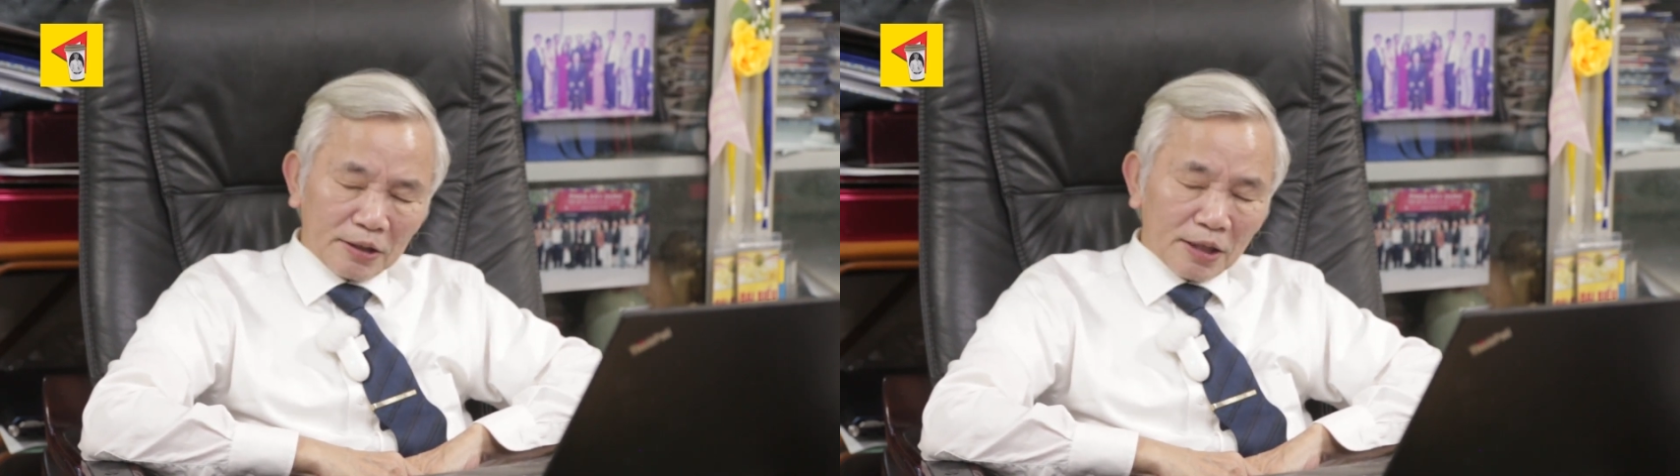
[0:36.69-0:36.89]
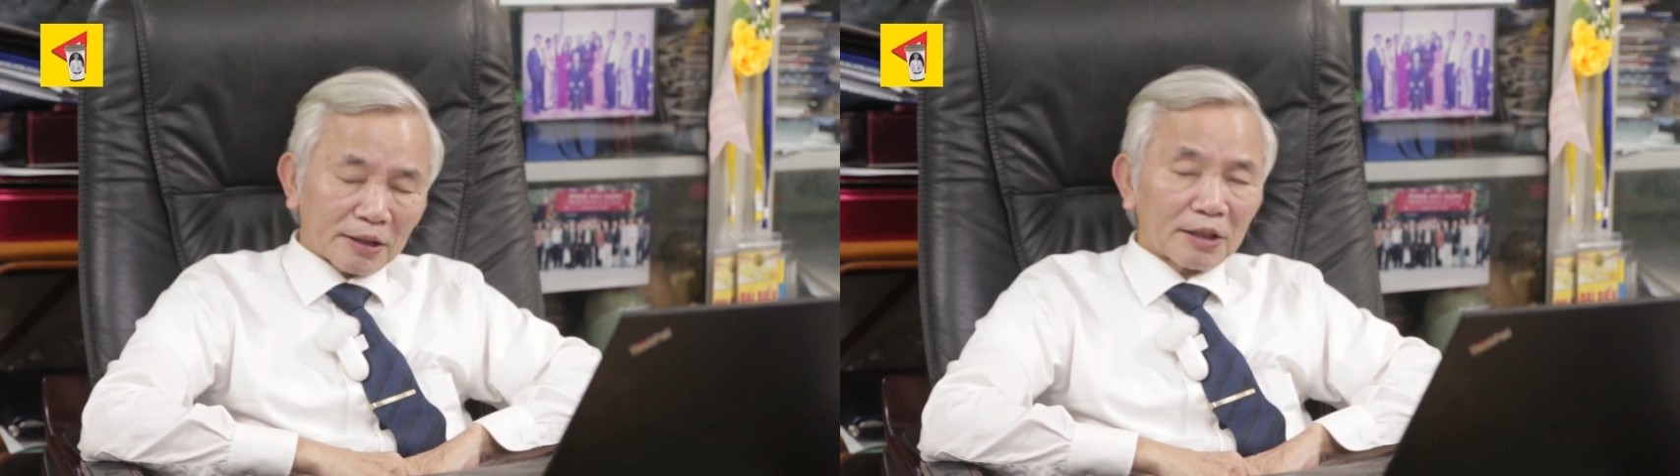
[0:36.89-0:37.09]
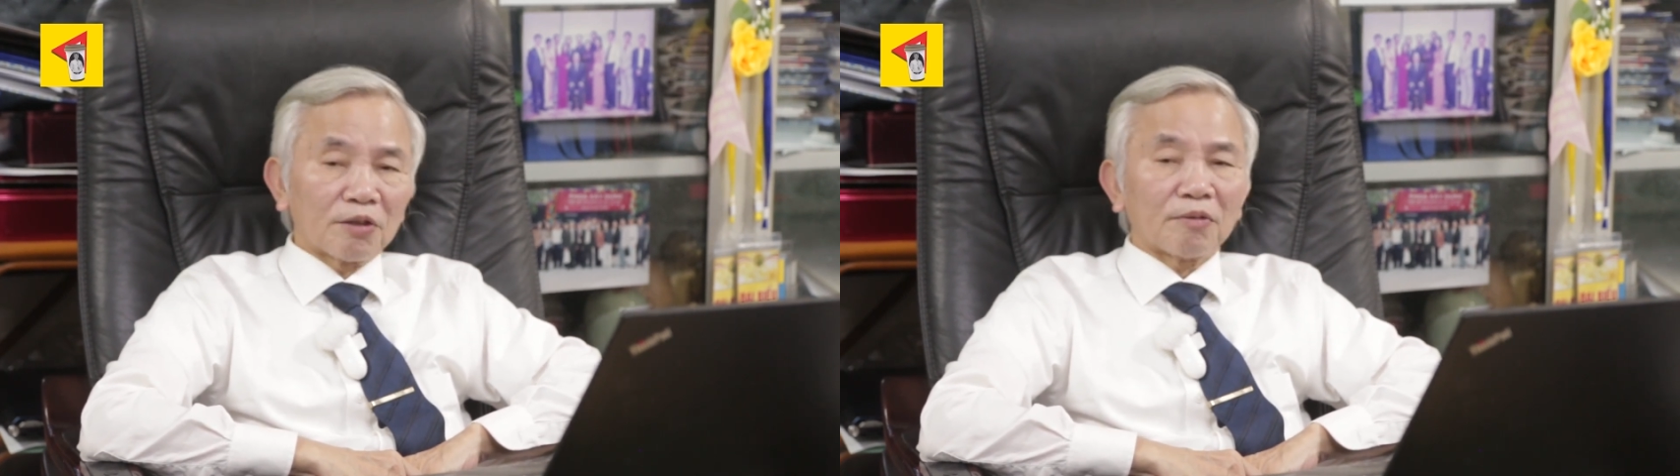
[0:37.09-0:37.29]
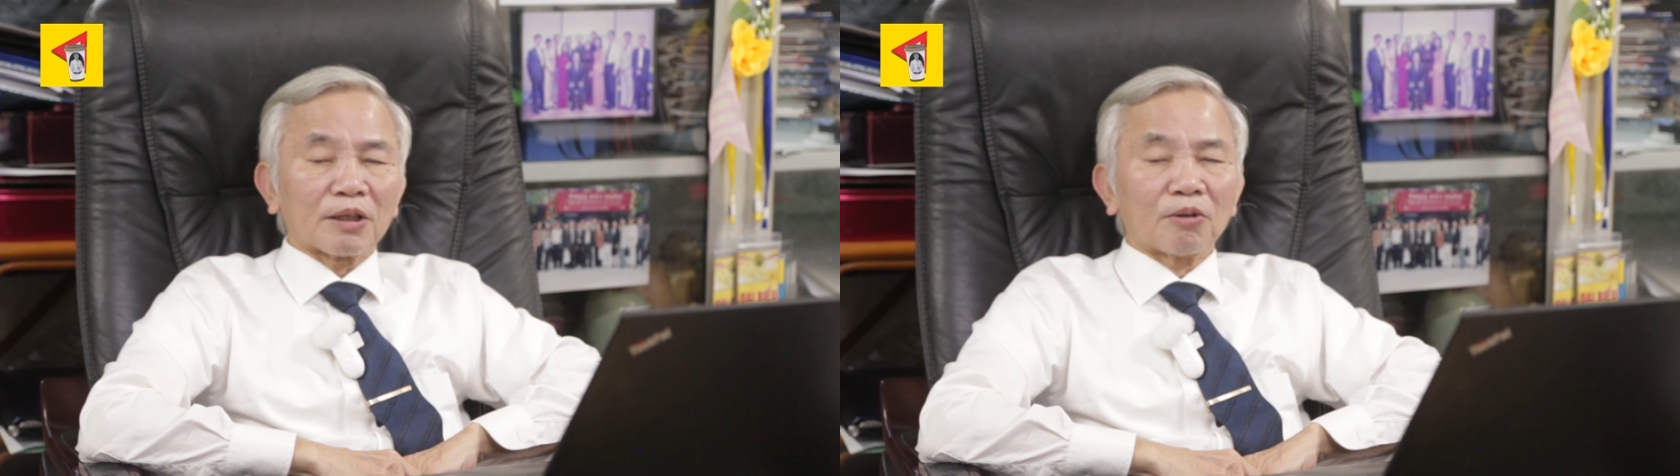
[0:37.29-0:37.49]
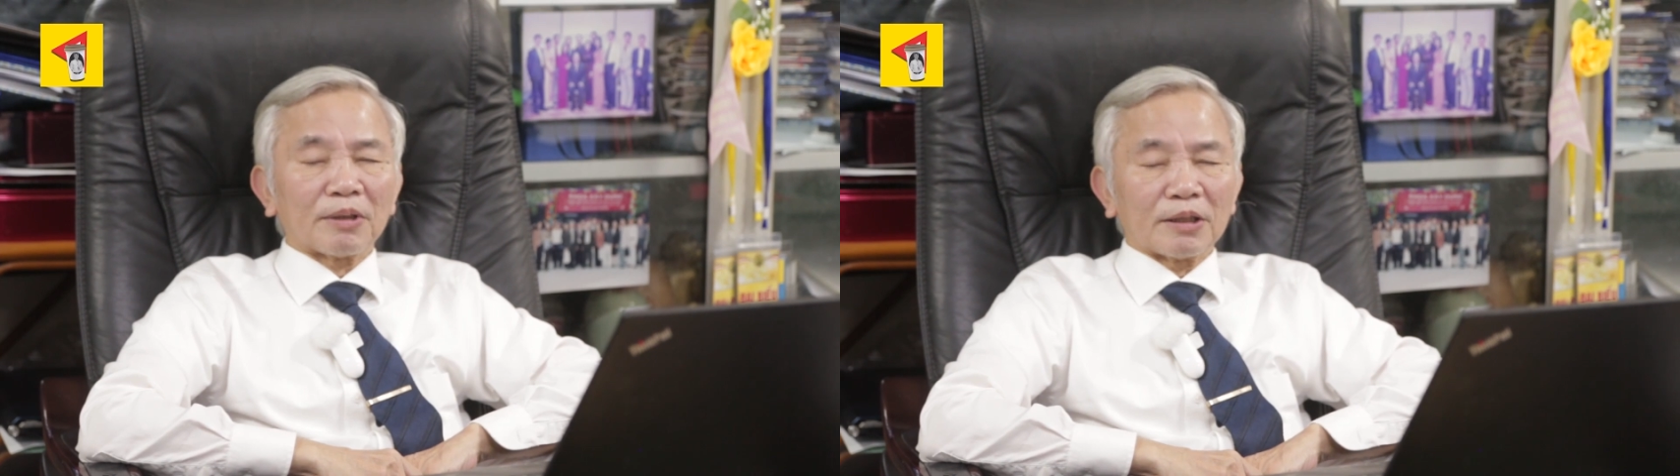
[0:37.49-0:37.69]
hưởng chứ không phải
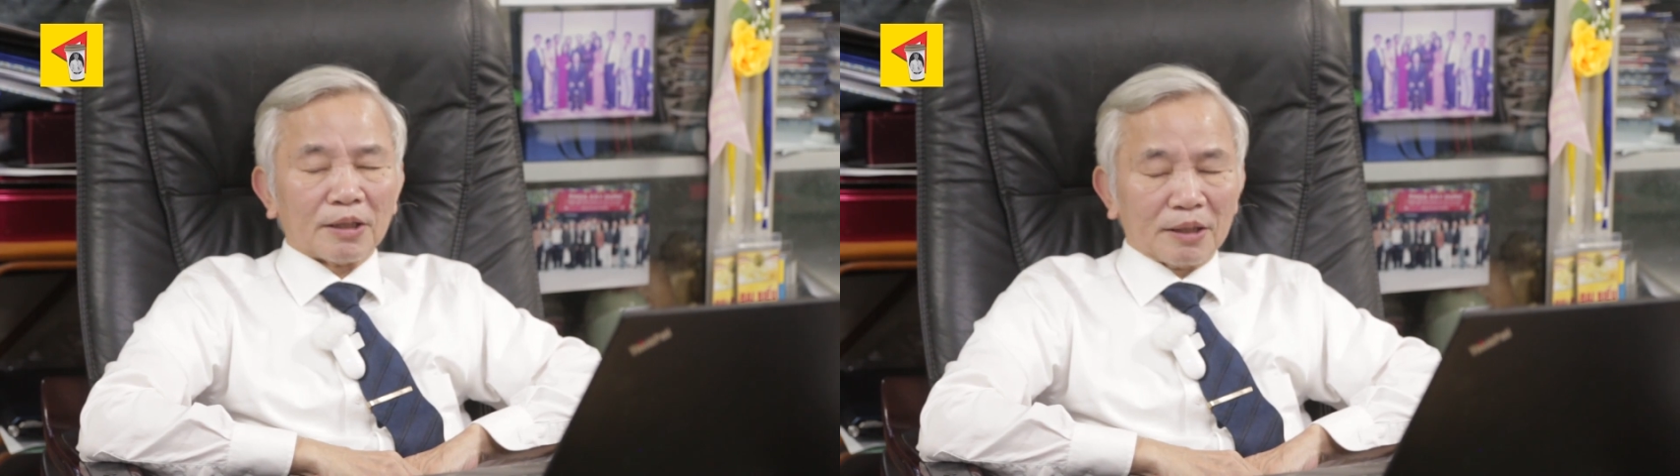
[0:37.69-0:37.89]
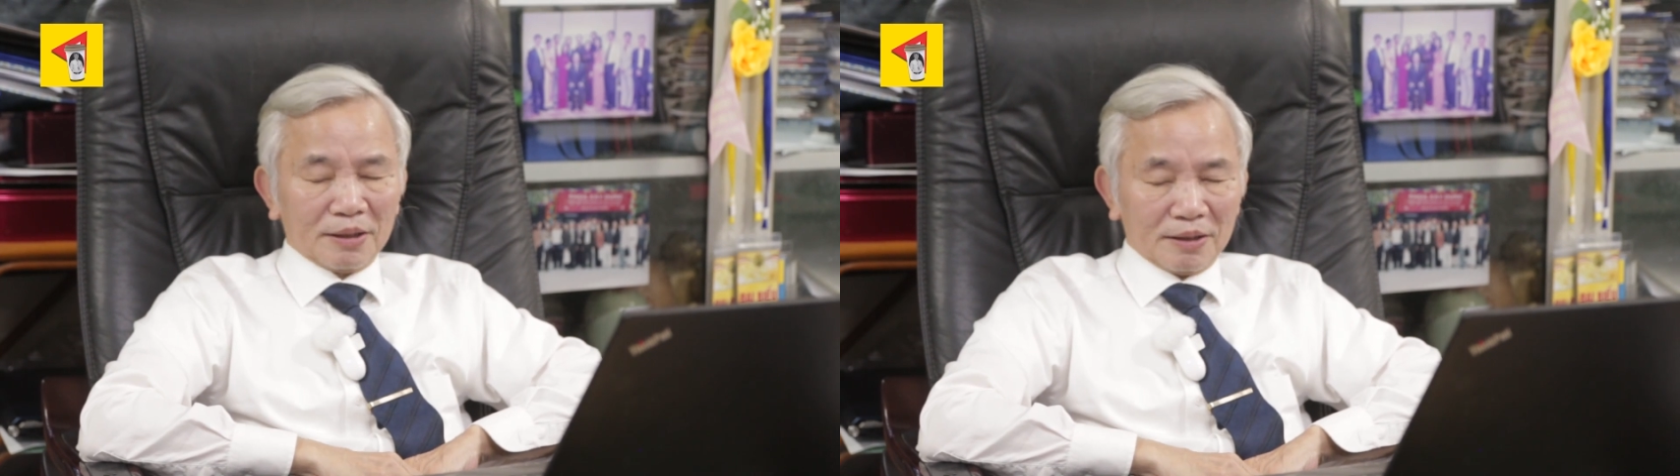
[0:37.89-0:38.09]
không ảnh hưởng